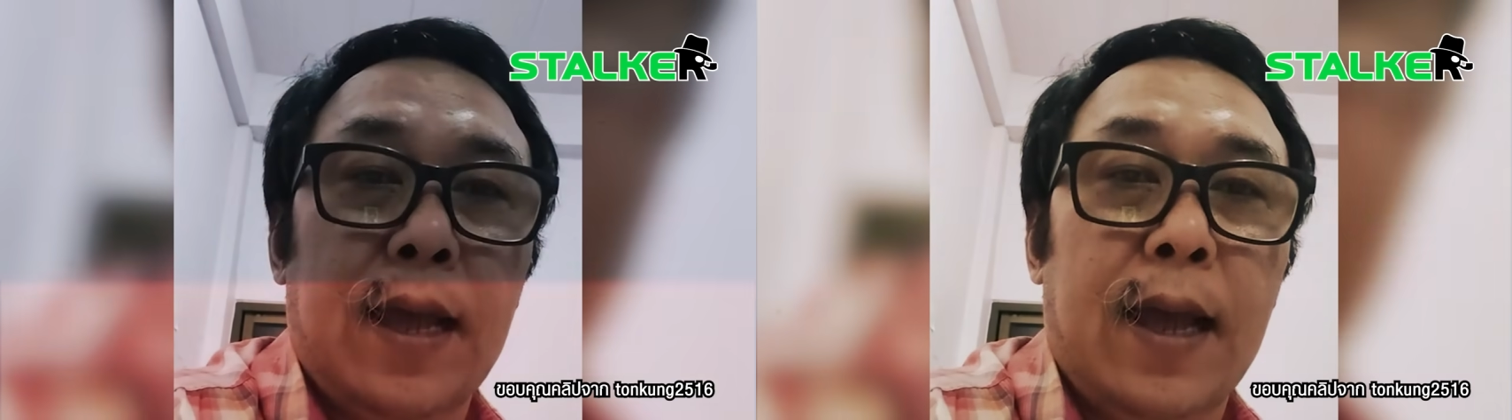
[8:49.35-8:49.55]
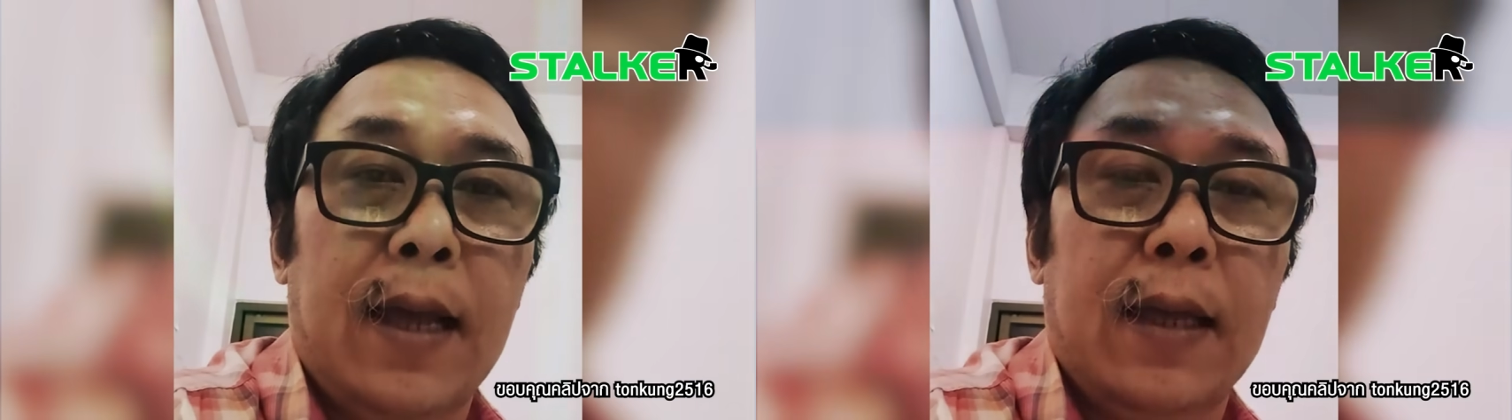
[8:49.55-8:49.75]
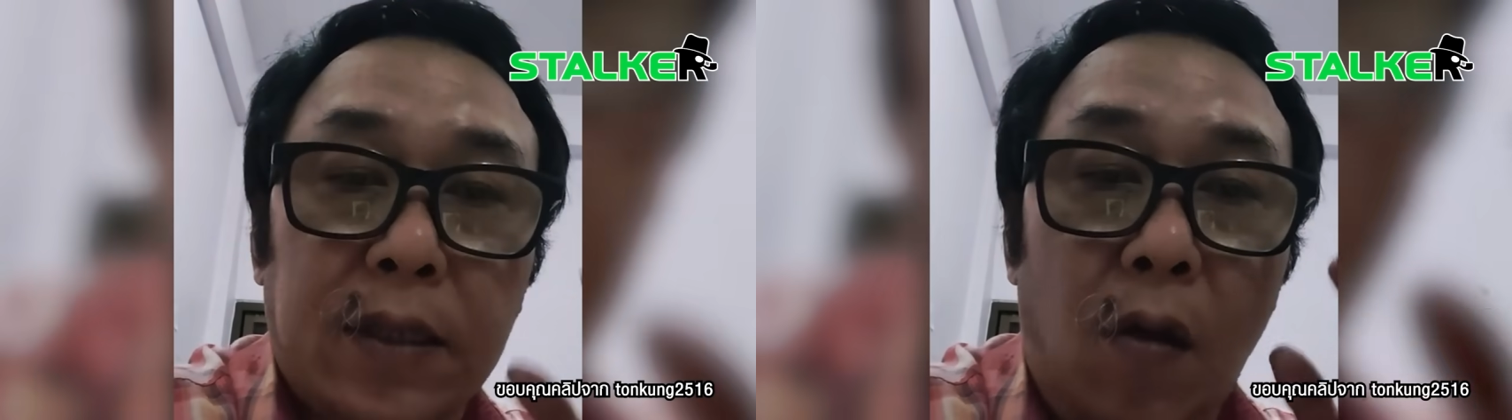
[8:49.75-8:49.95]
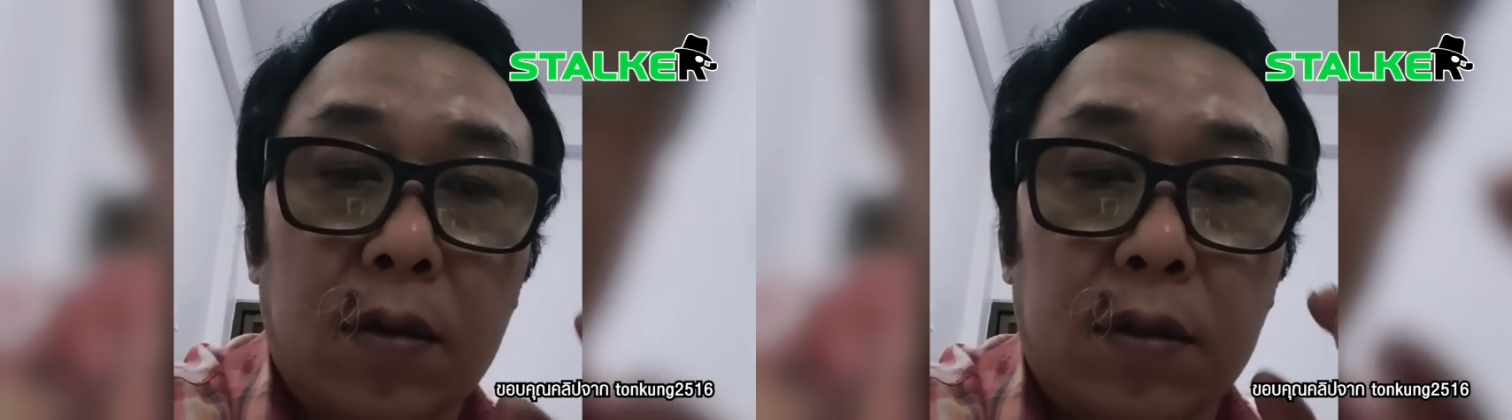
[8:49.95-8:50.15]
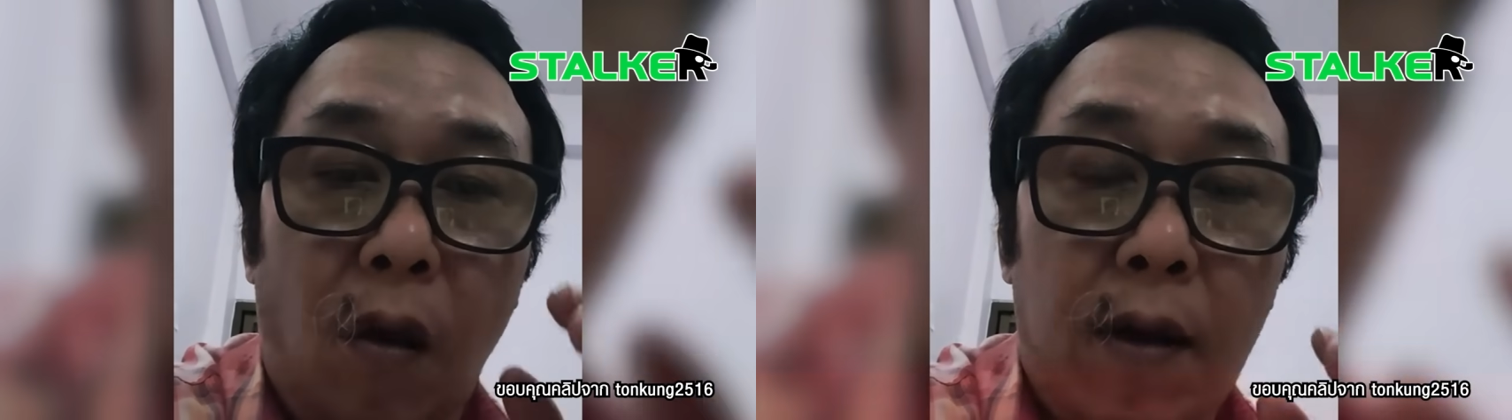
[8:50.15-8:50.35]
นะต้อง
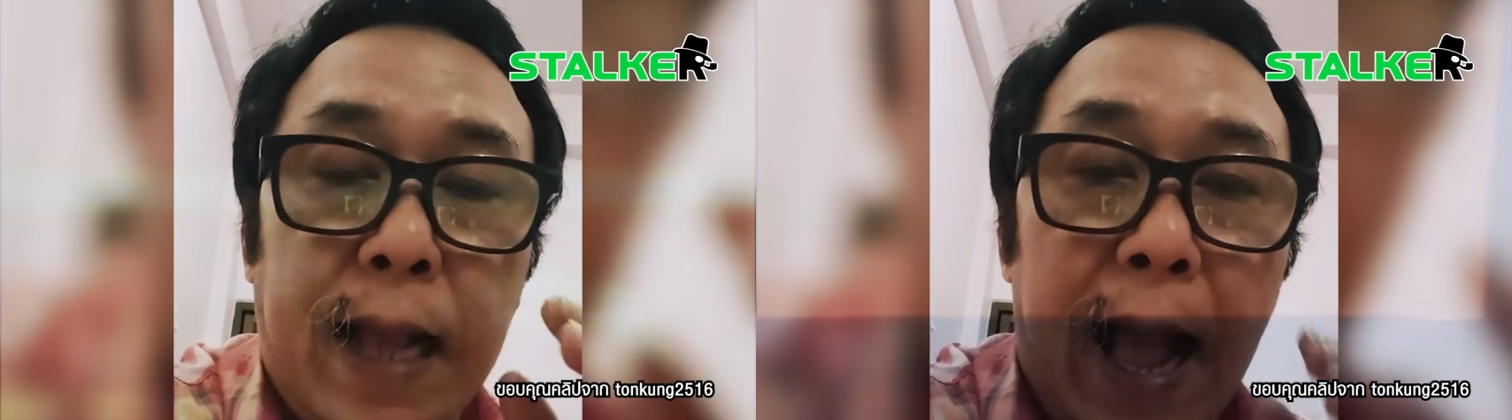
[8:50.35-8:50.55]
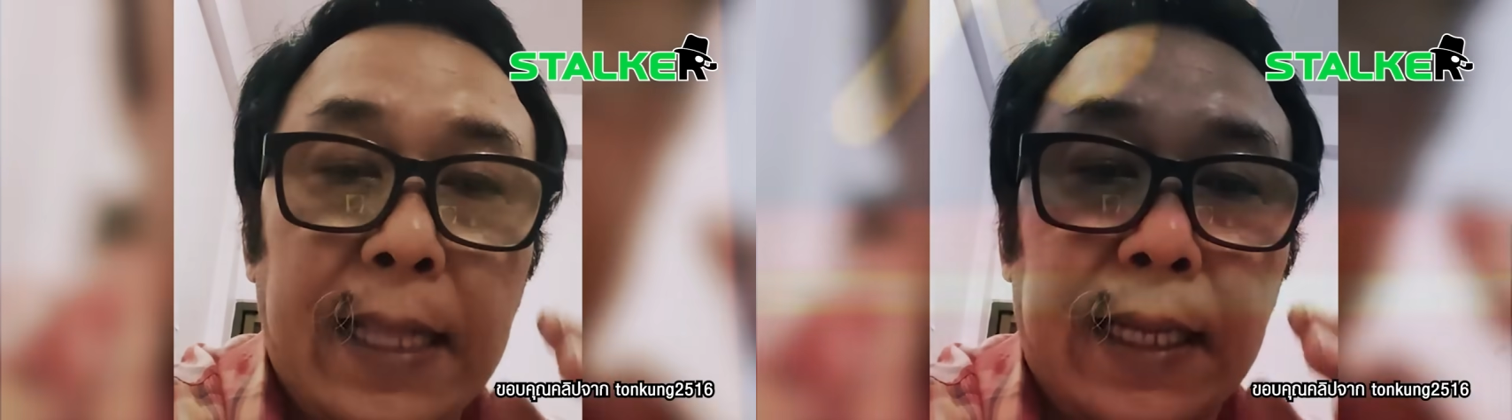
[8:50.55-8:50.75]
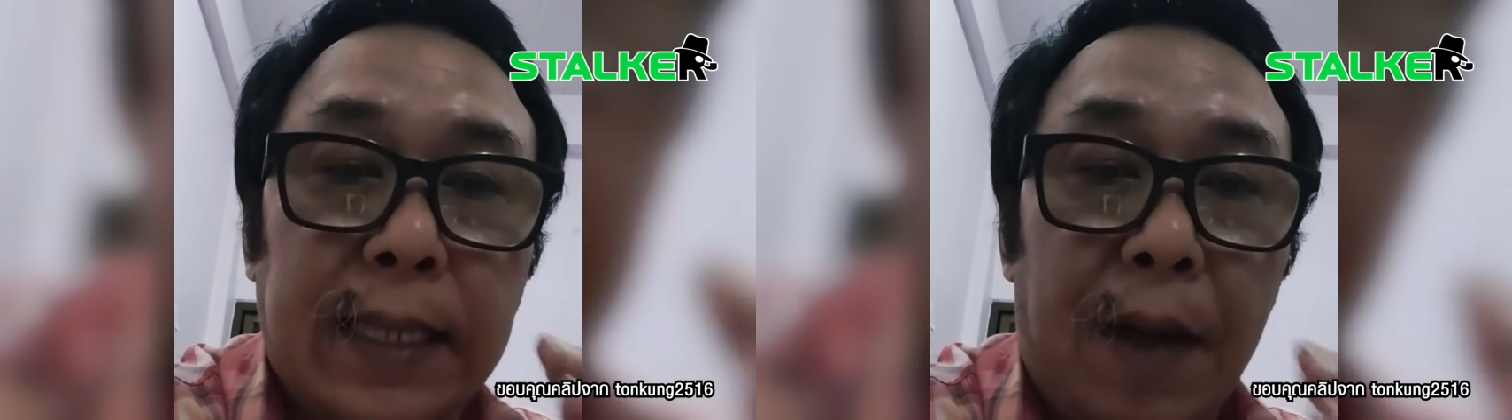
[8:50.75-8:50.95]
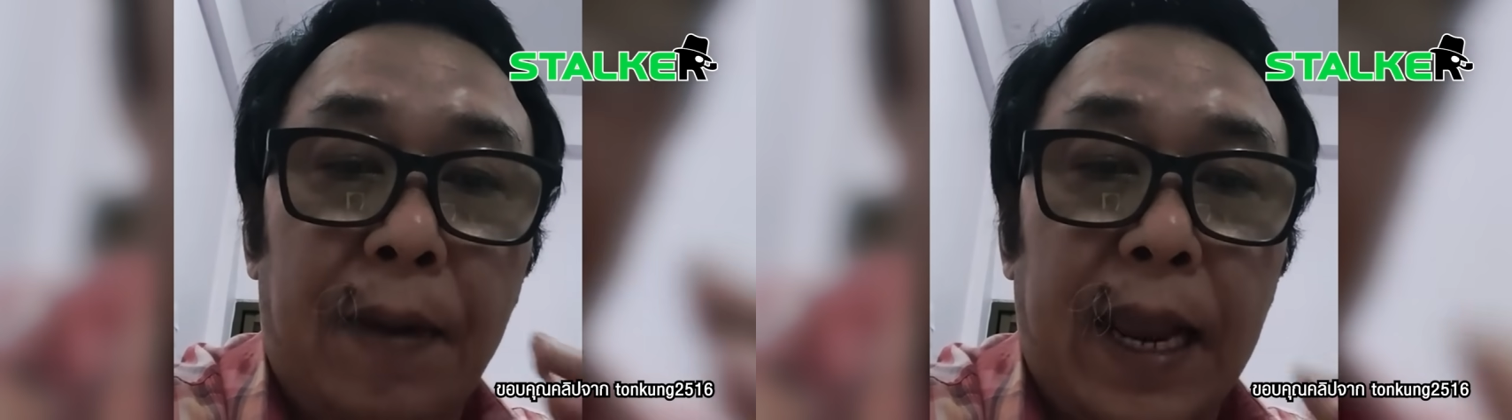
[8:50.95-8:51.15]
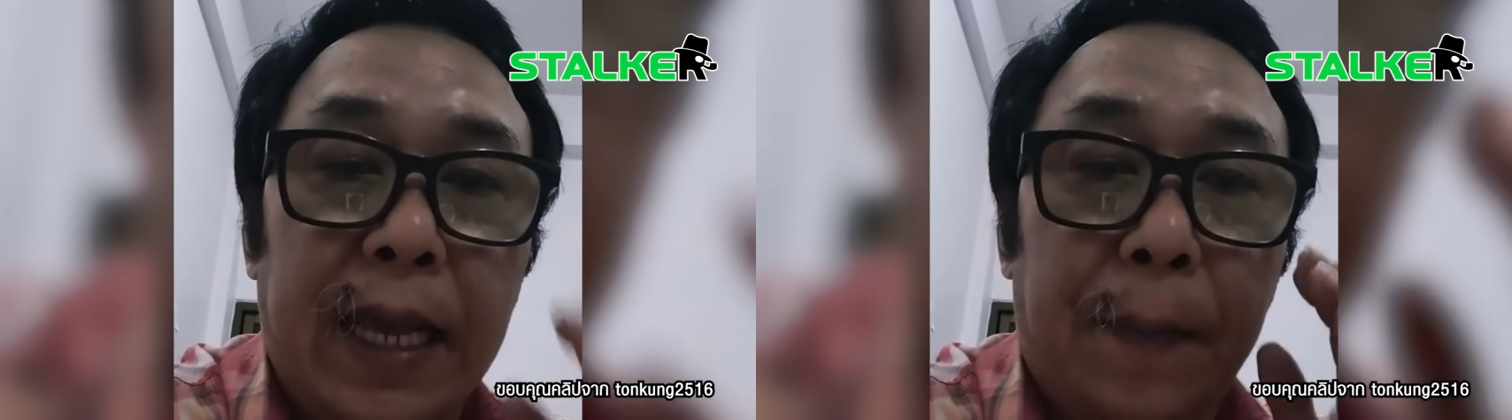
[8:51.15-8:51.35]
ต้องการจะ
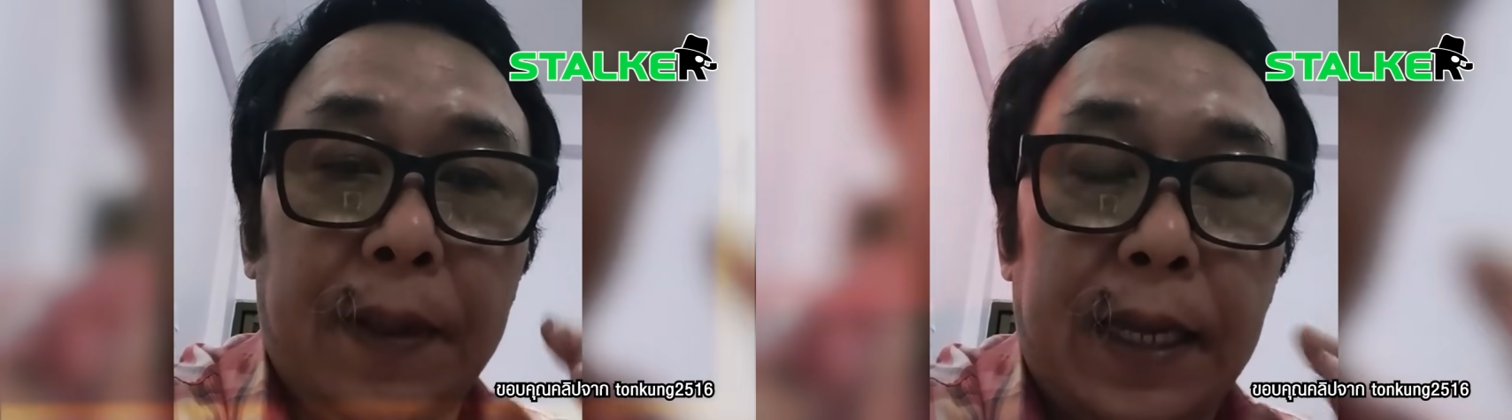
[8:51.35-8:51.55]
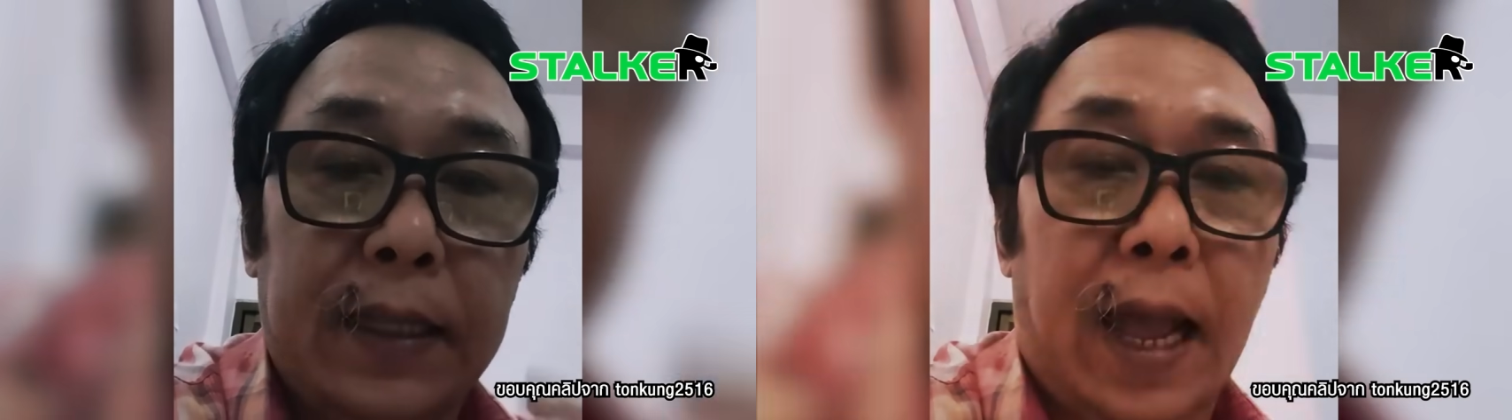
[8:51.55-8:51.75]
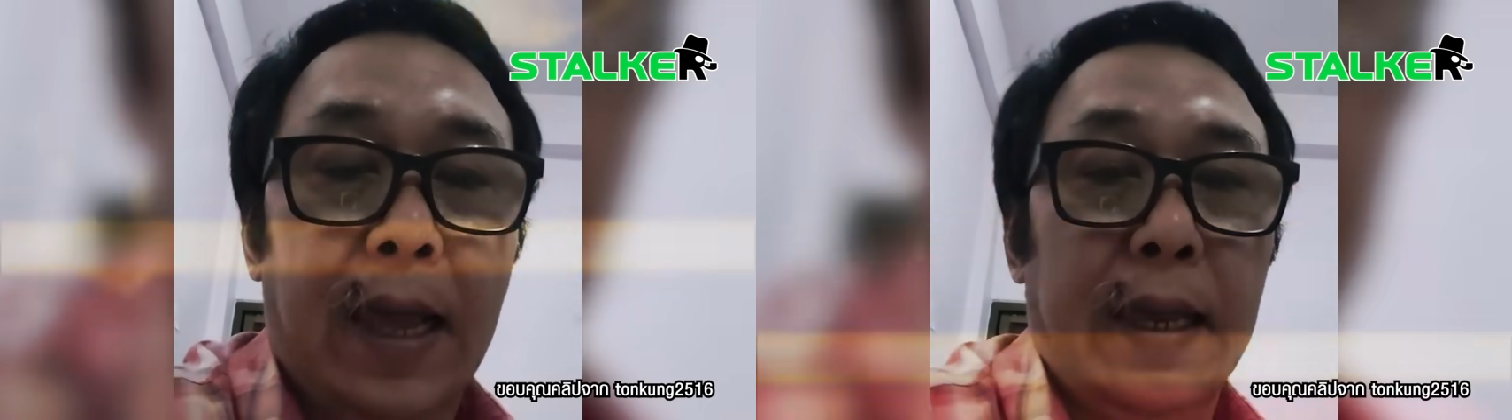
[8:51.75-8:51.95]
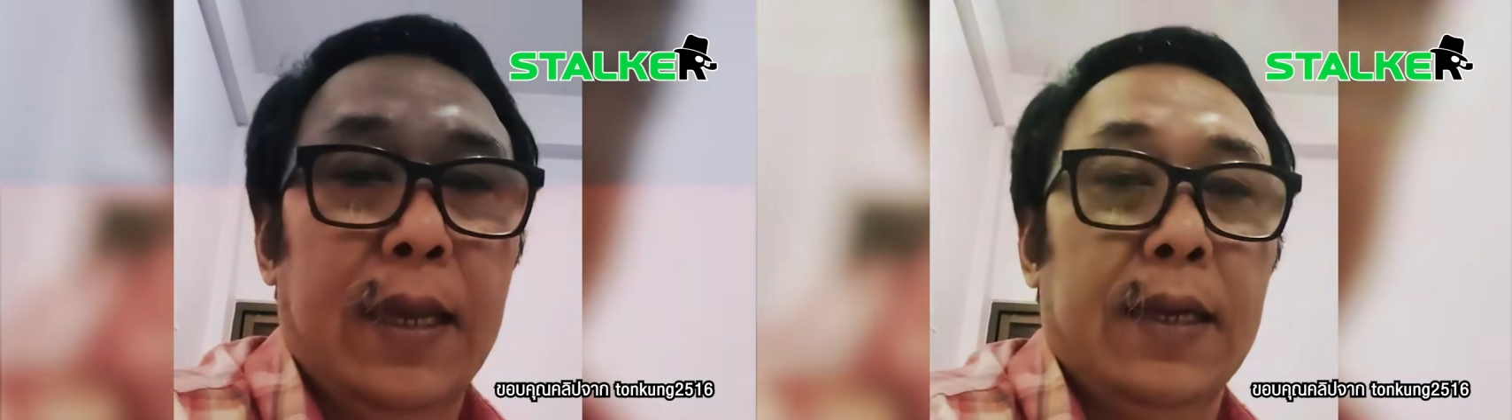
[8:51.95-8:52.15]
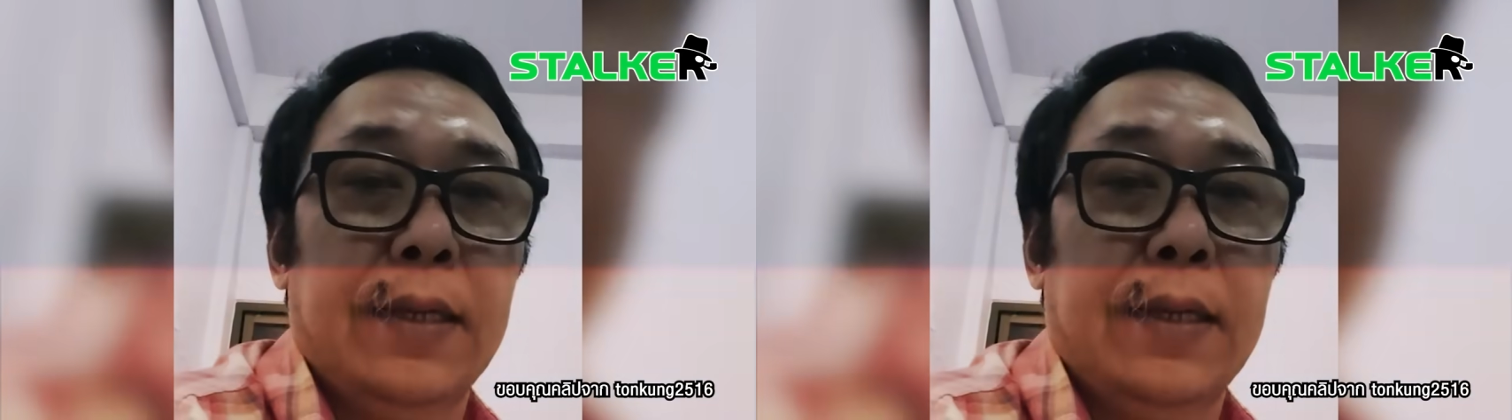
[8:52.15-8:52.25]
ทำอะไรกับประเทศไทย